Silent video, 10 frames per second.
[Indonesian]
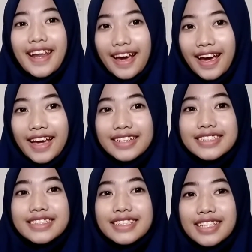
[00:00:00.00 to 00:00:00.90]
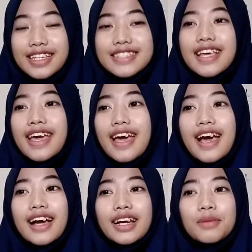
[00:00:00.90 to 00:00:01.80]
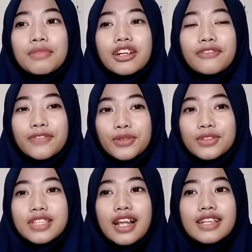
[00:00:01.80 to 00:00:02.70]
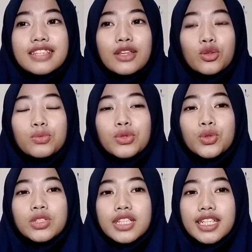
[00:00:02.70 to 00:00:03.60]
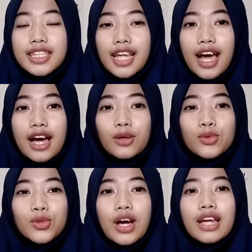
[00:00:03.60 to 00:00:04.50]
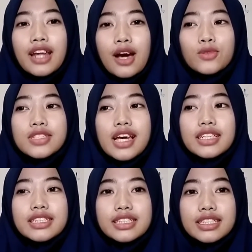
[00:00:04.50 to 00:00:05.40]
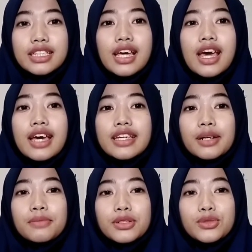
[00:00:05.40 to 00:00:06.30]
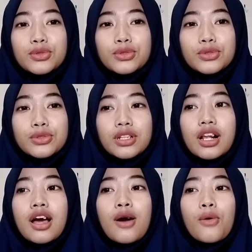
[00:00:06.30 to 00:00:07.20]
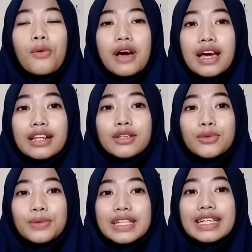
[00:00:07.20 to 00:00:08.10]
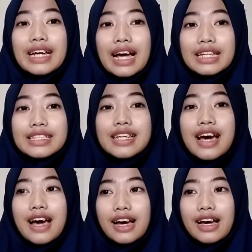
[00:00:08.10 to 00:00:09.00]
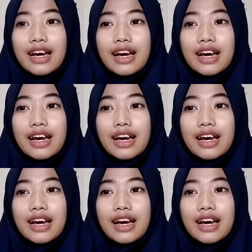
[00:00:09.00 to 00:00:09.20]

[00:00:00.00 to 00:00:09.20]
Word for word: Nah, di sini saya akan mereview salah satu buku cerita untuk anak usia dini yang berjudul Well We Can Hug.